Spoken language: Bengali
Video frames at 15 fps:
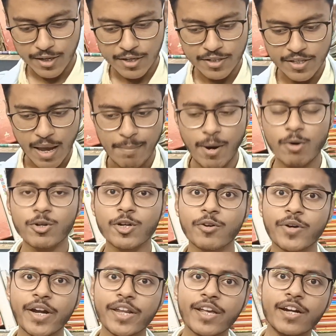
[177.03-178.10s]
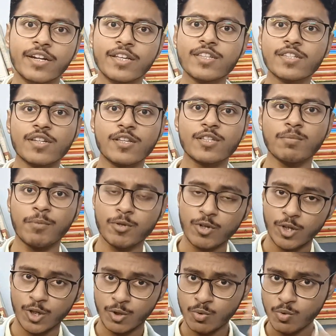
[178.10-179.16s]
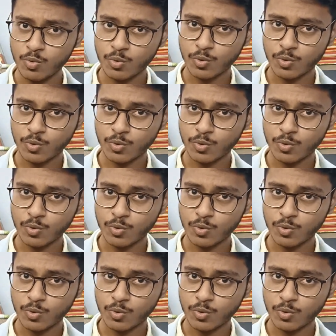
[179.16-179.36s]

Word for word: ইজ অ্যাবাউট ক্রিয়েটিং আ ডিস্টেন্স বিটুইন ইউ